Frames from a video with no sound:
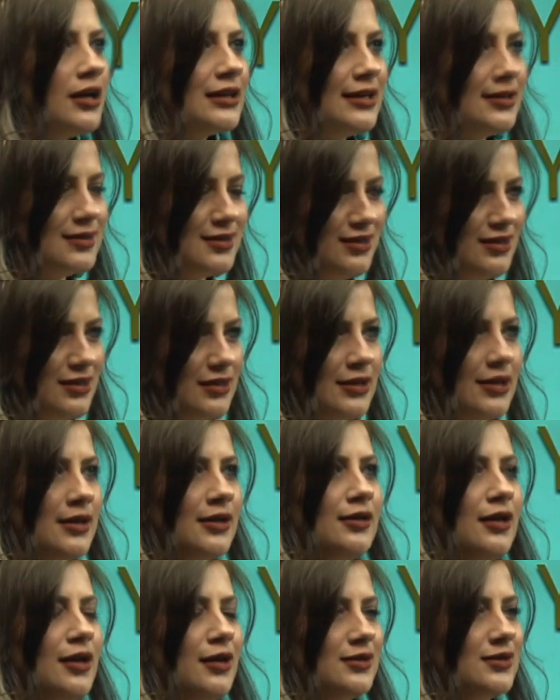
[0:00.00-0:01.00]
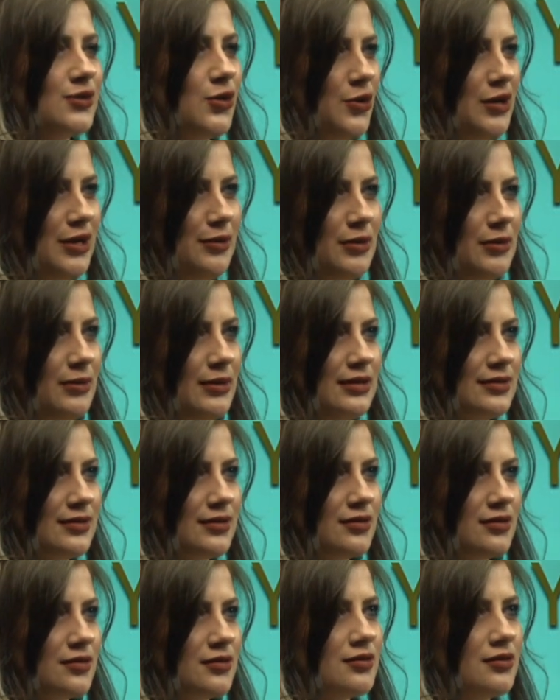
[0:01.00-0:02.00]
Kesinlikle yalan
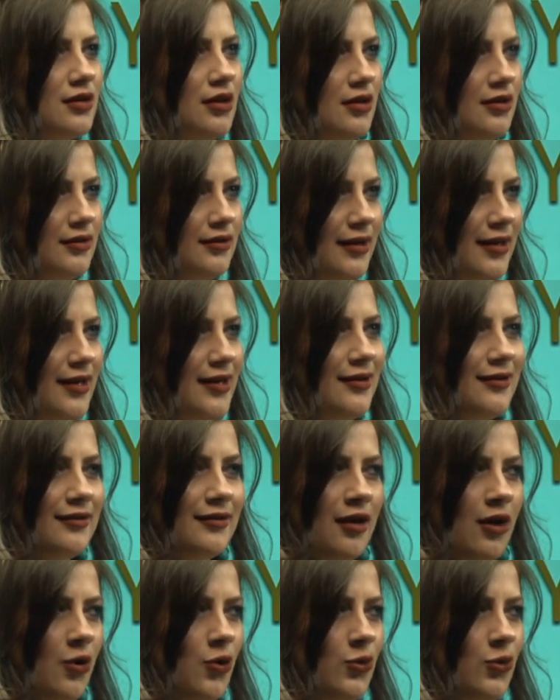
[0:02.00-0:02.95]
söylememelisiniz ne ne